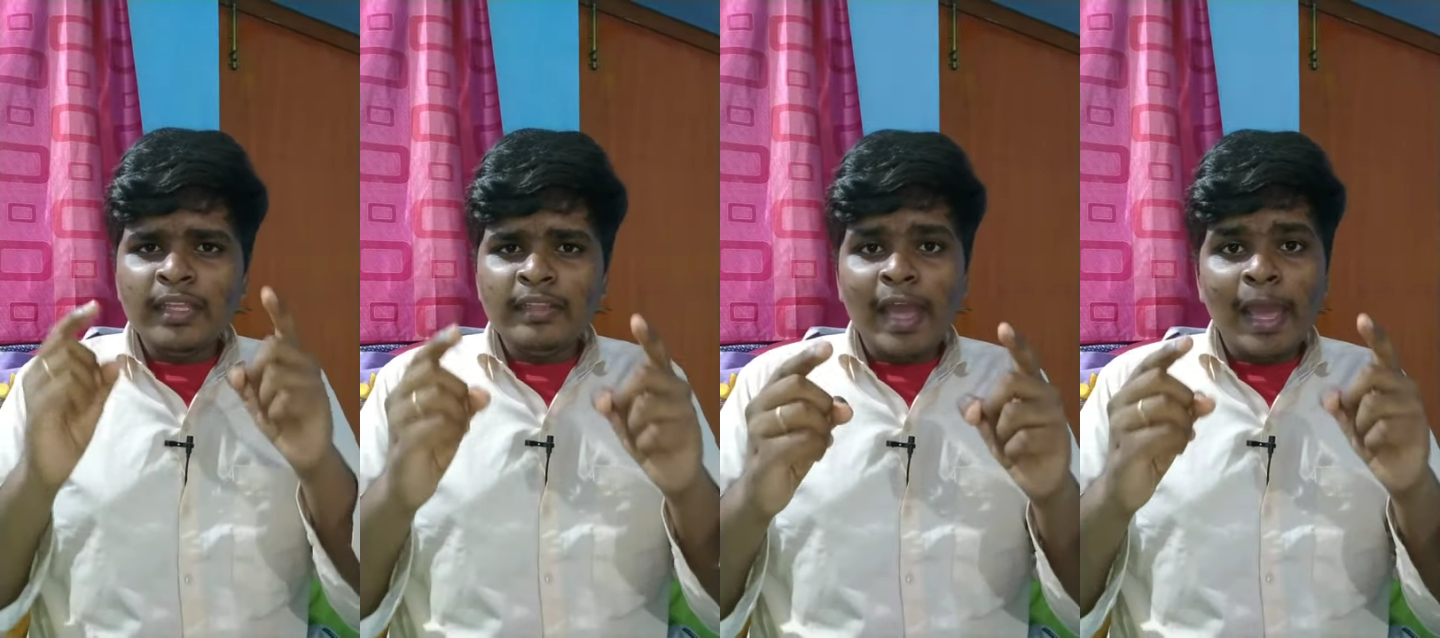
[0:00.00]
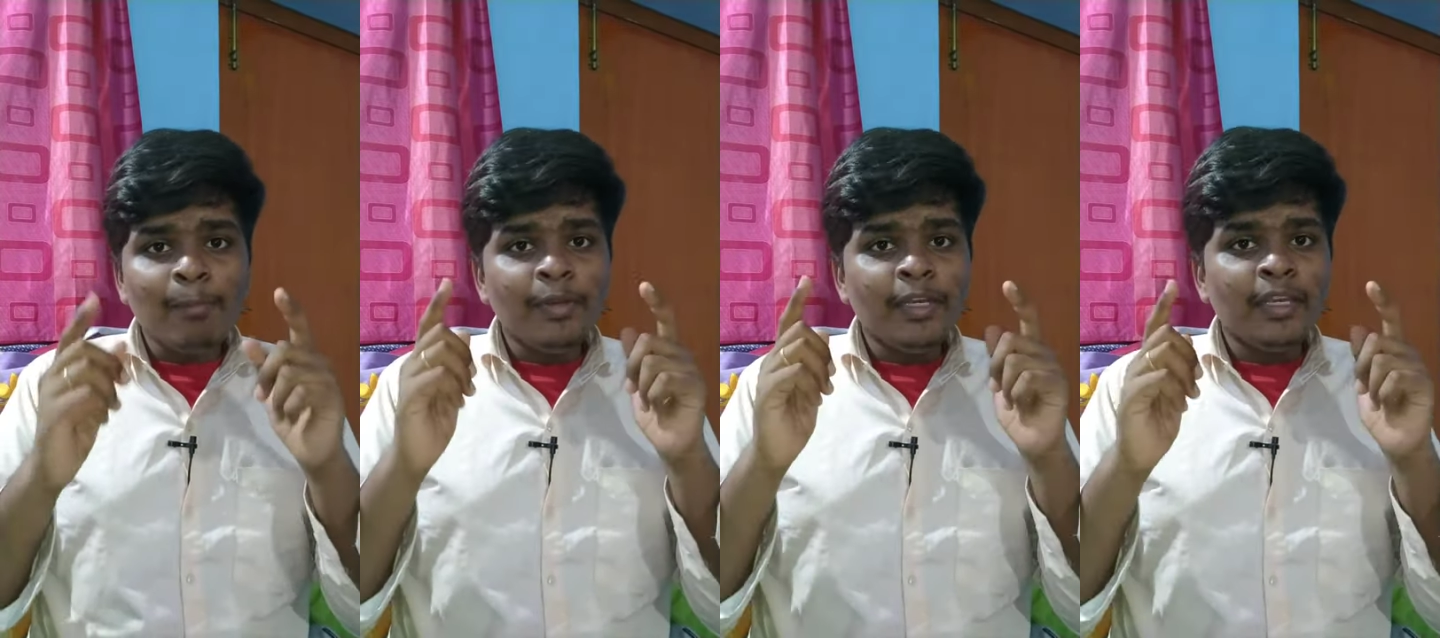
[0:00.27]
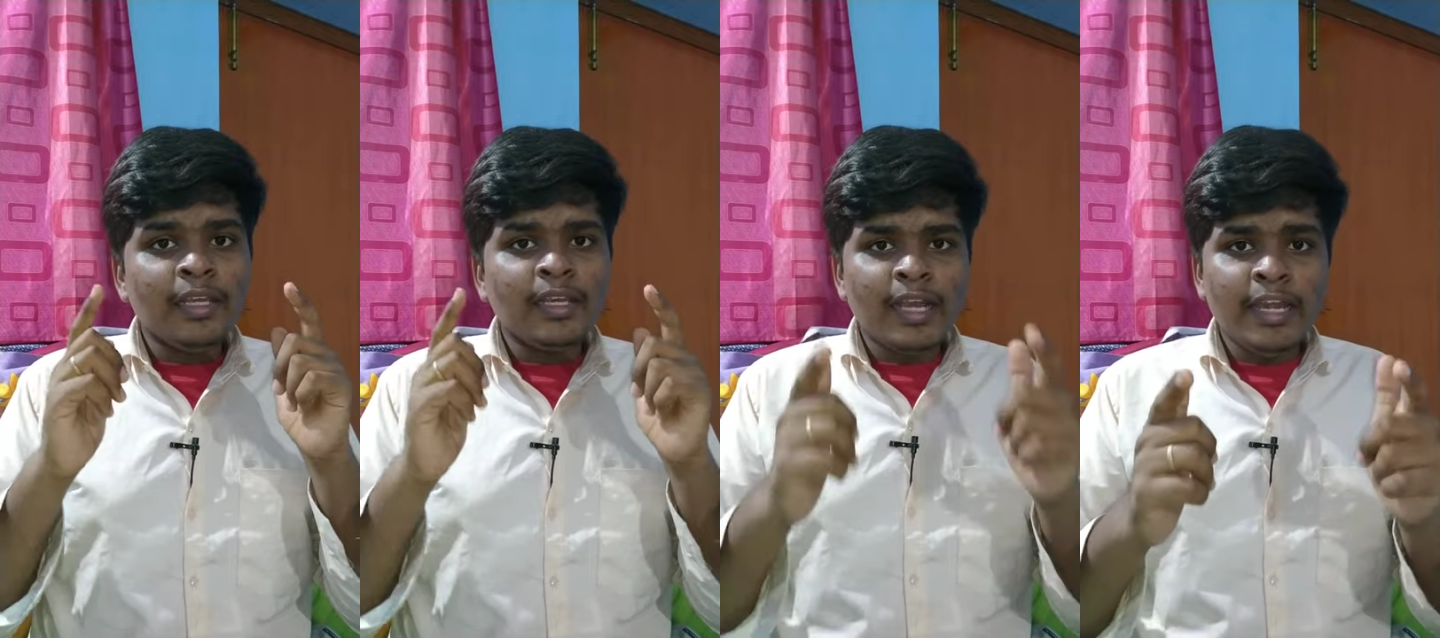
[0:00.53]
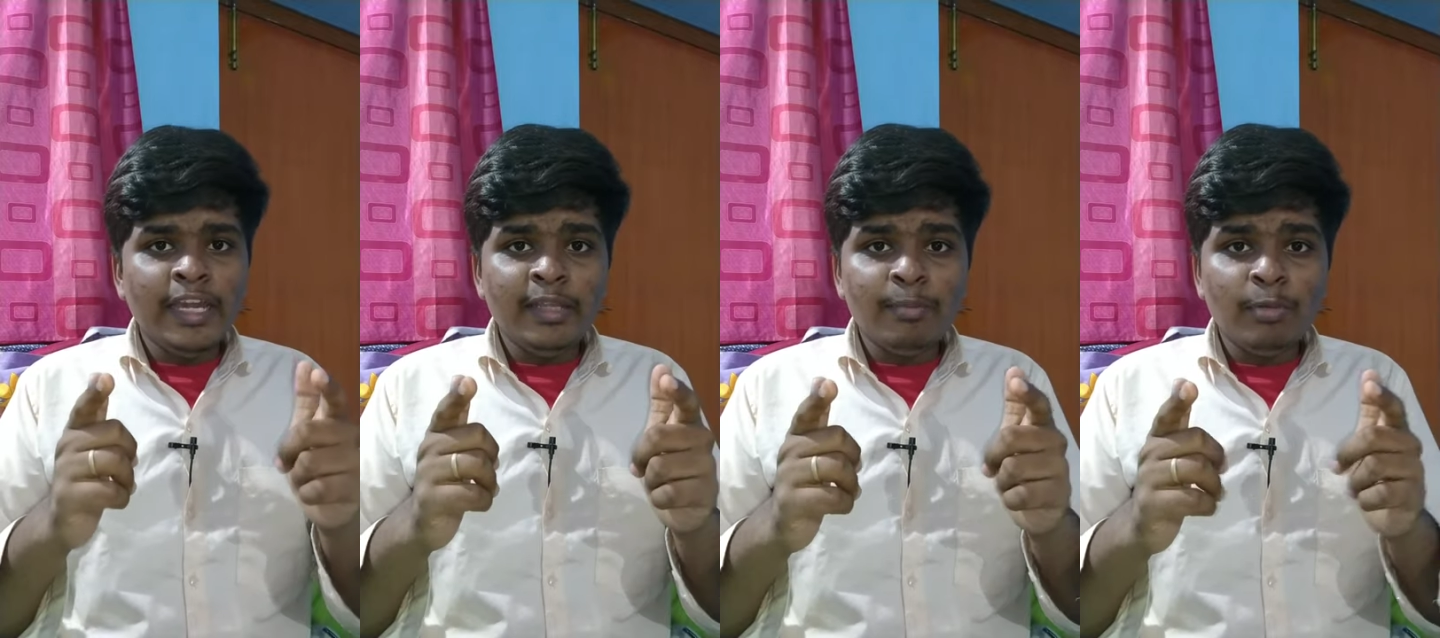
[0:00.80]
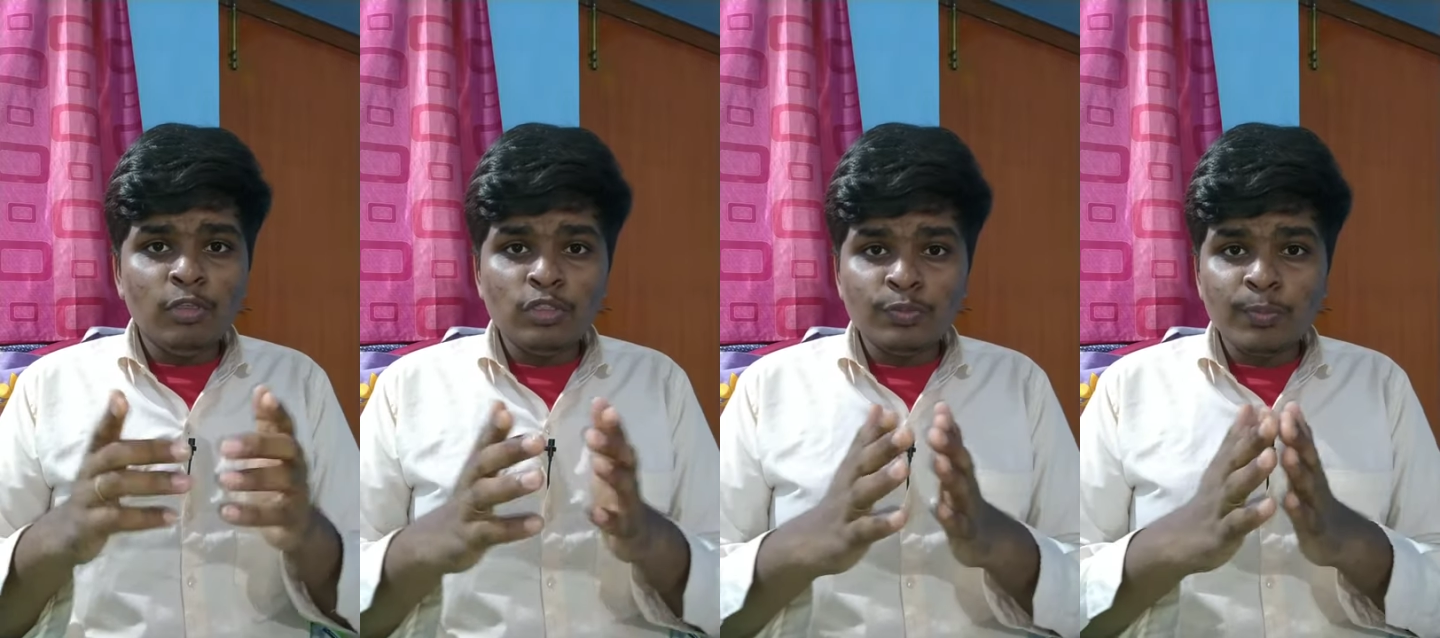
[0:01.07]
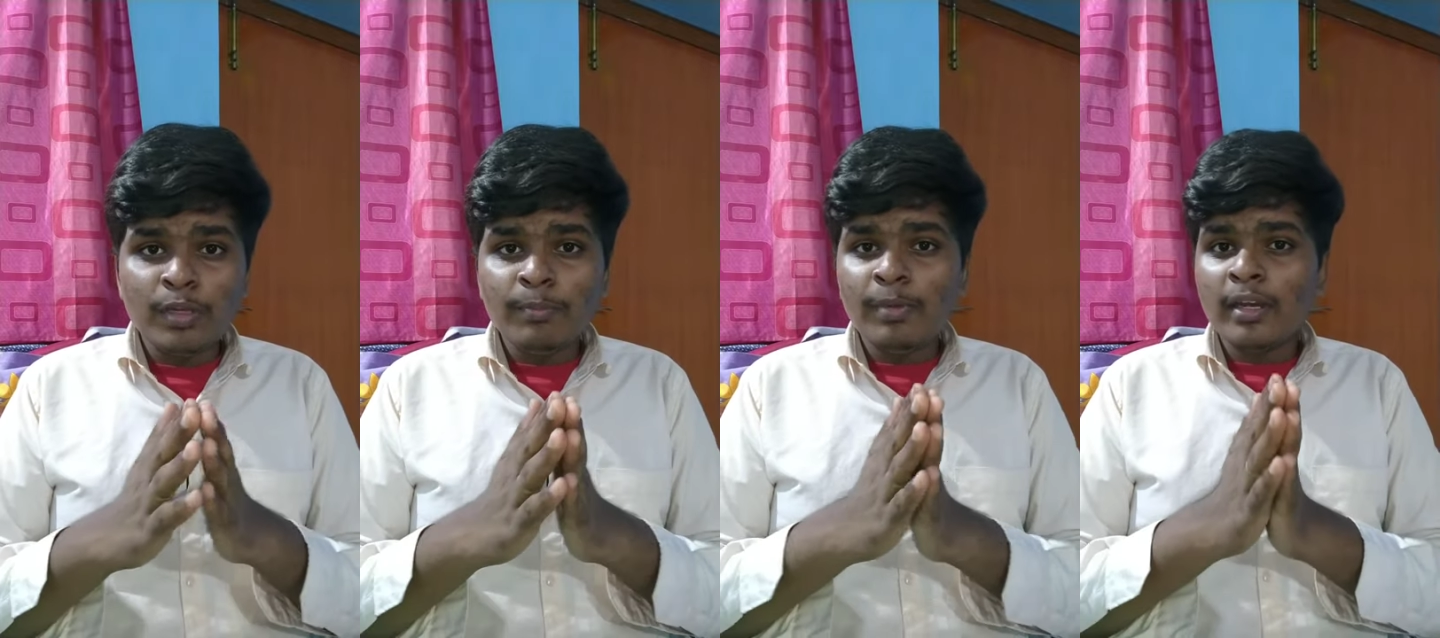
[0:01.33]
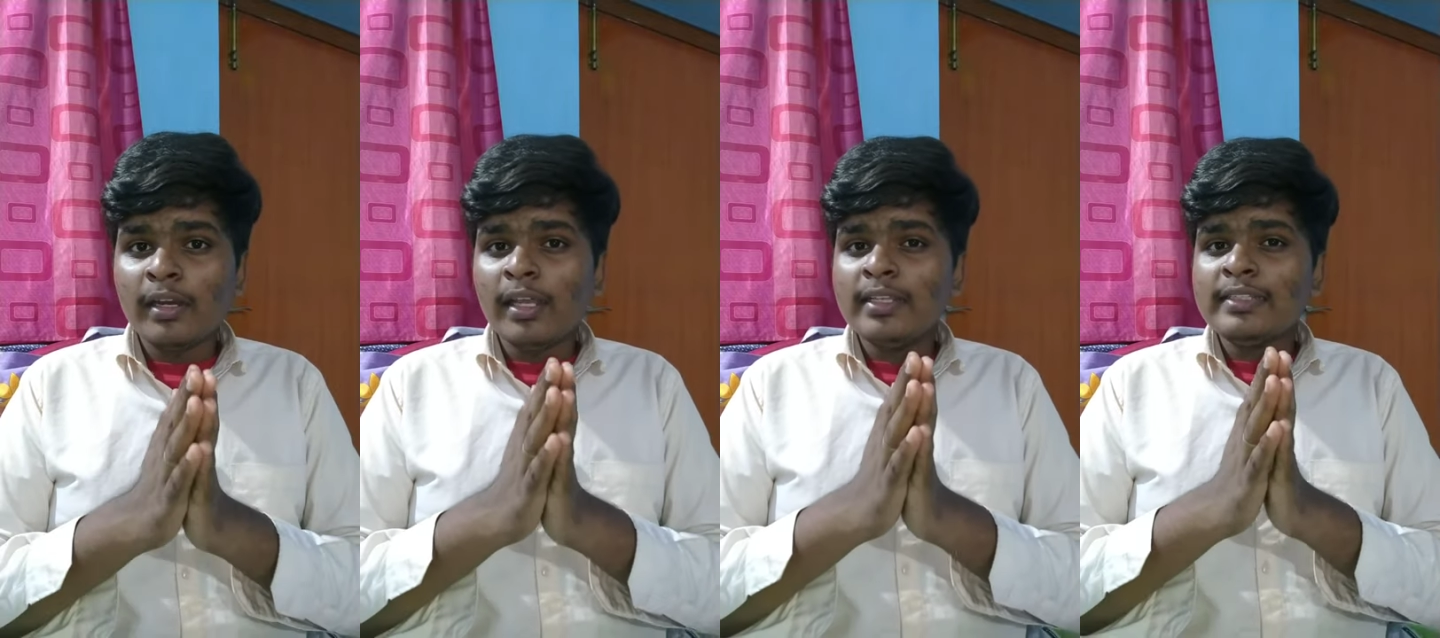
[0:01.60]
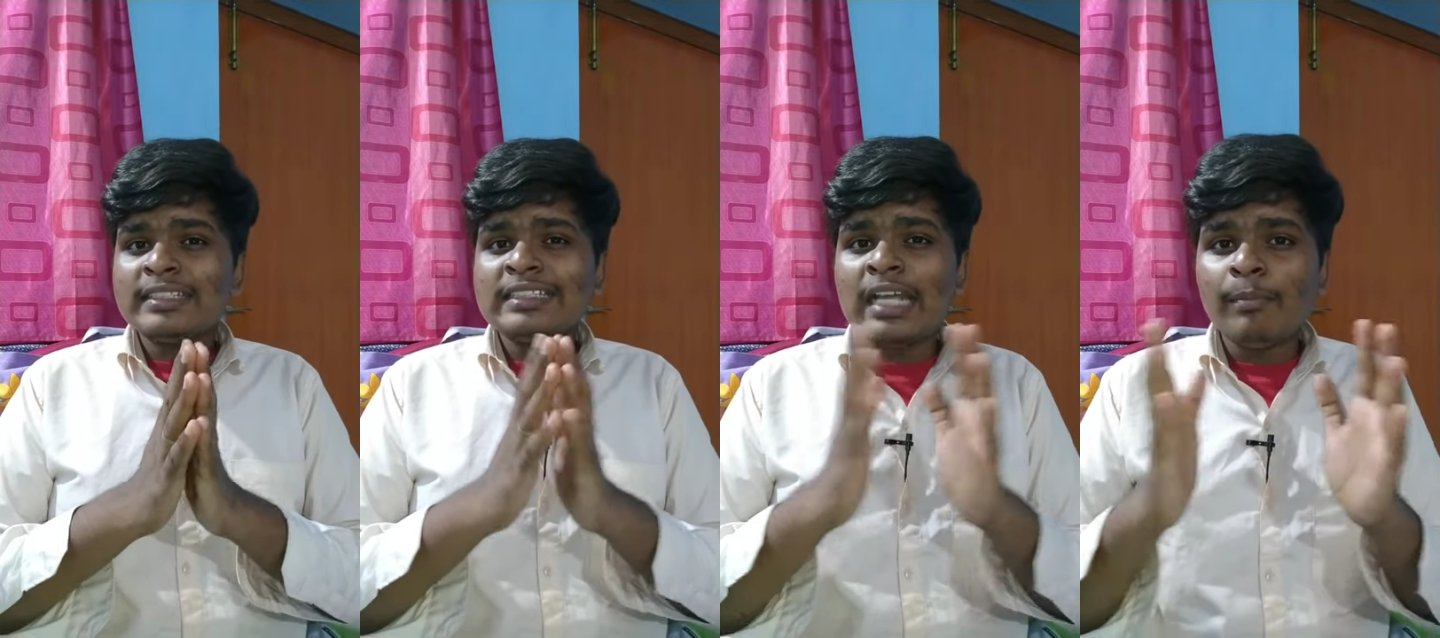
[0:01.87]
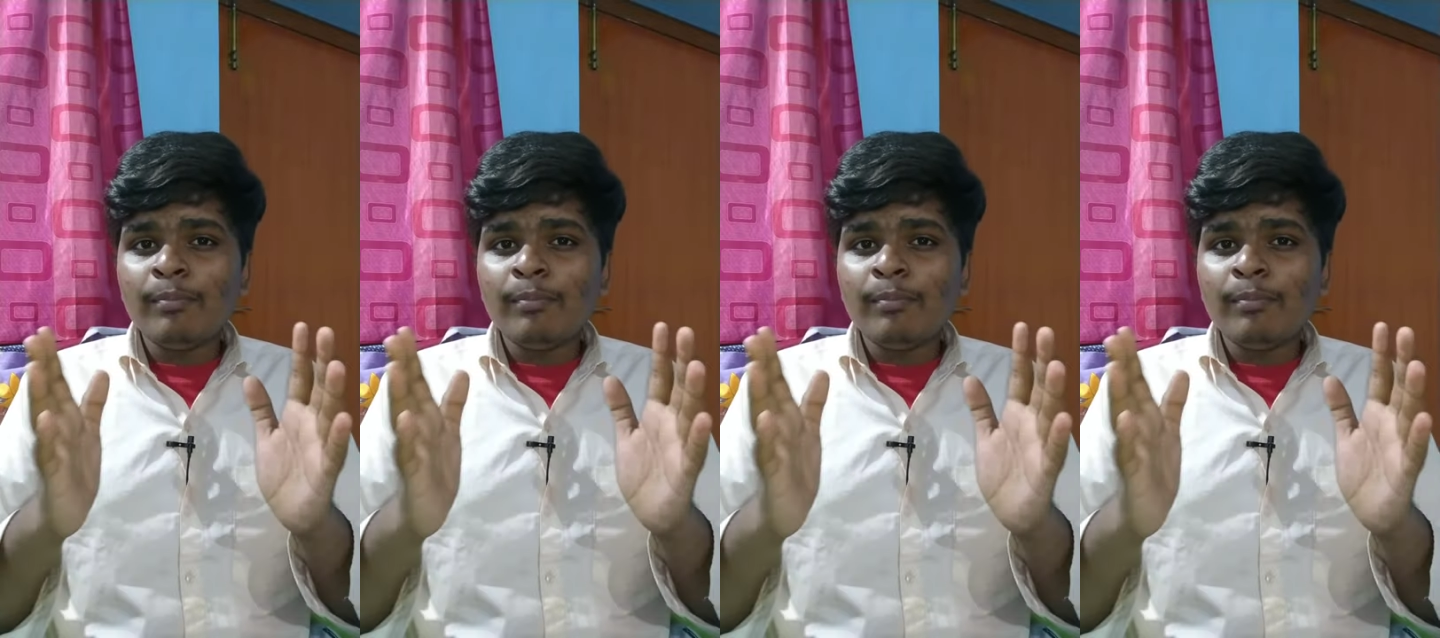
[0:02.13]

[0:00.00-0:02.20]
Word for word: இந்த ஆப்பை நீங்கள் கண்டிப்பாக யூஸ் பண்ணி பாருங்கள்